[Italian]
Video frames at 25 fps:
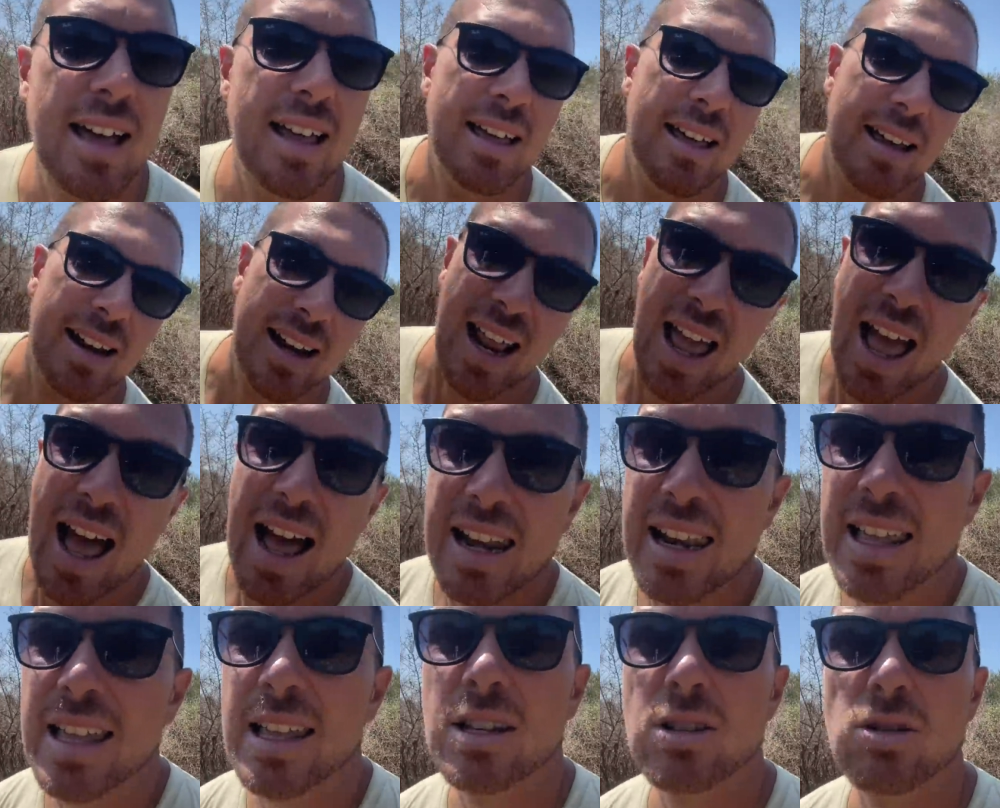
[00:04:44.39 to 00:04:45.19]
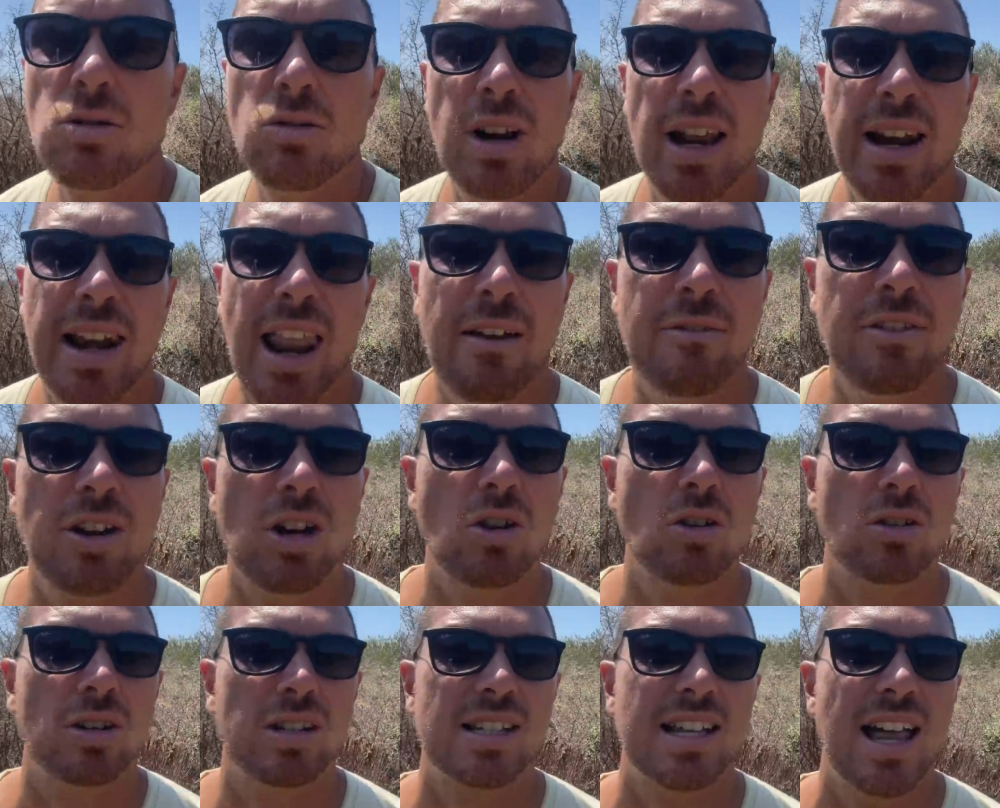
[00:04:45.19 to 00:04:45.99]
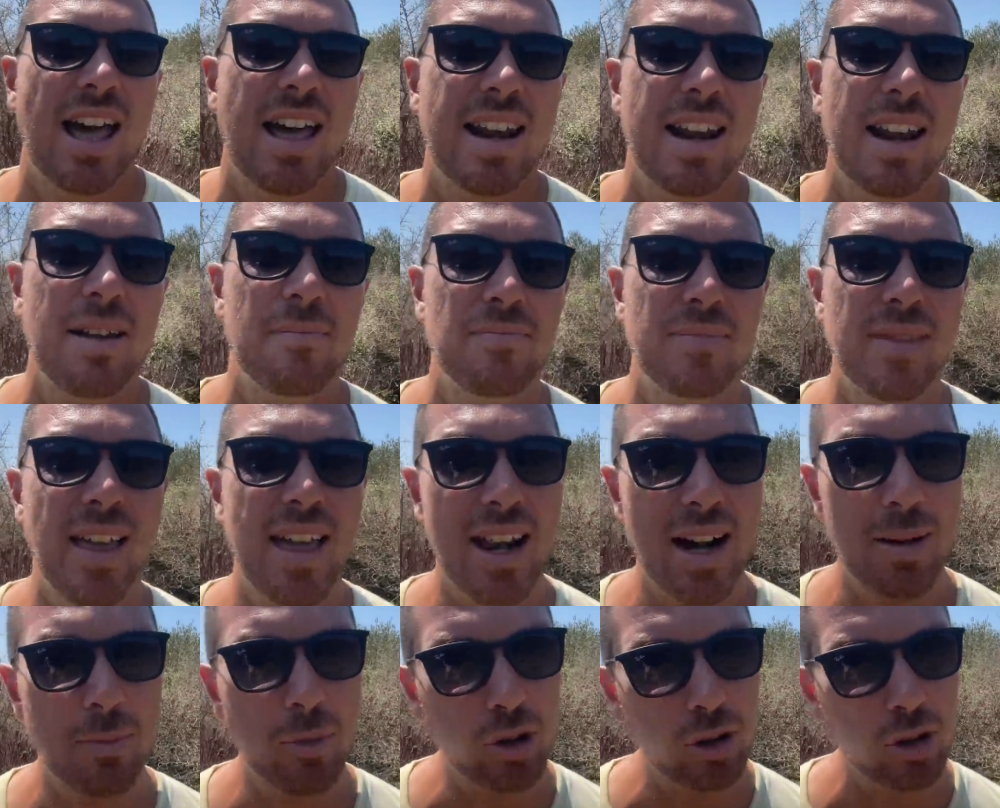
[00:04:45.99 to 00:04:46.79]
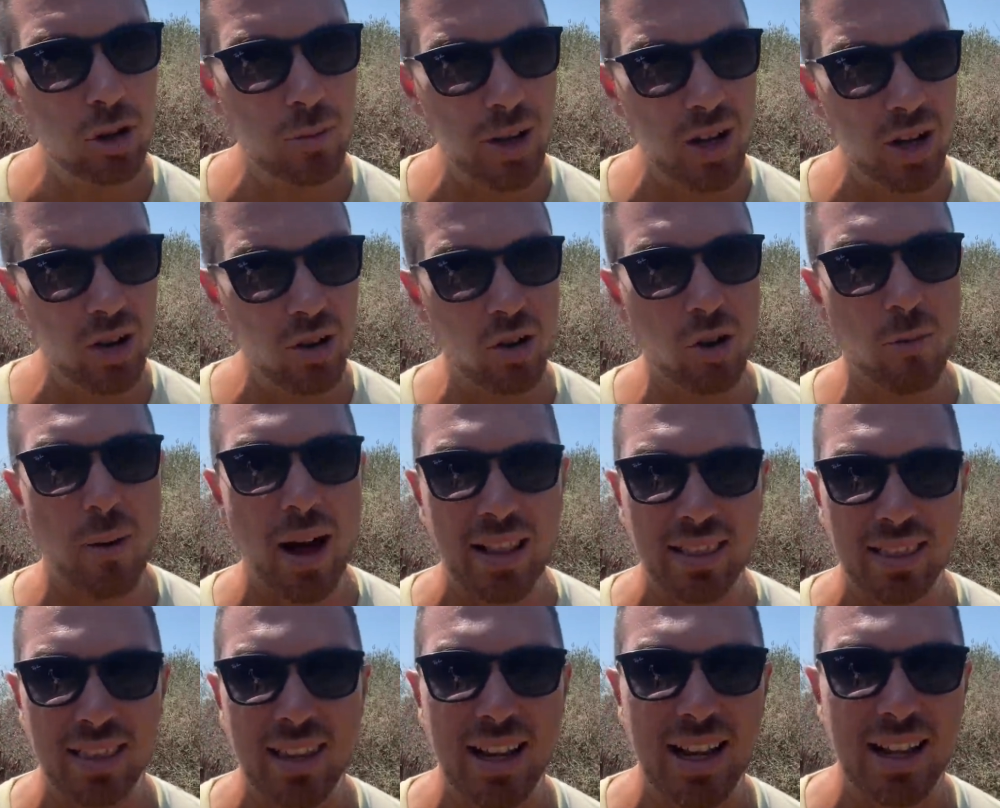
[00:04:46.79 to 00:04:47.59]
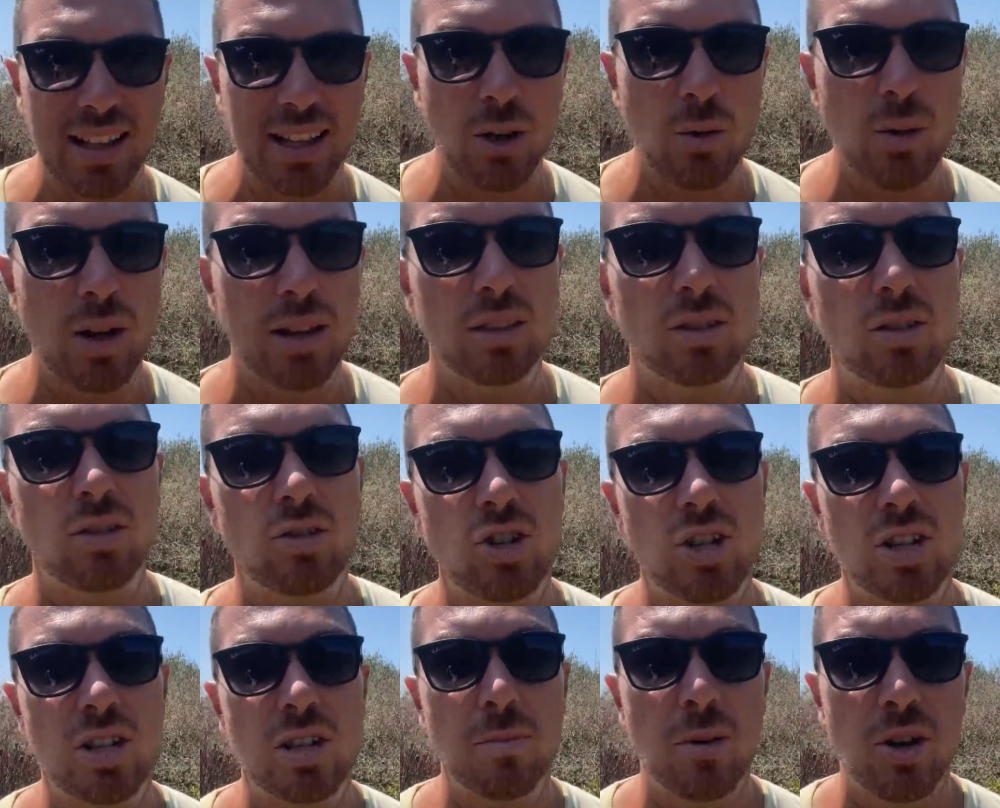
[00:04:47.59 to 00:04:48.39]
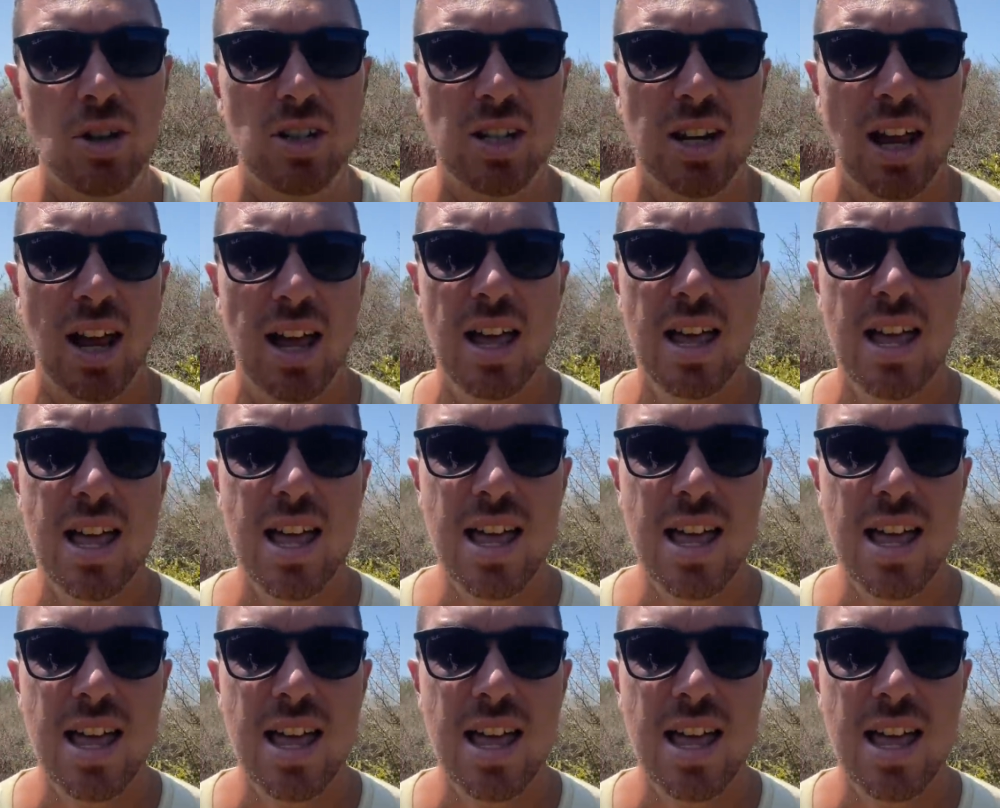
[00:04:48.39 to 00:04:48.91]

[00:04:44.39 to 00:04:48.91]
reale sulle navi corsare era molto meno romantica di quanto ci si possa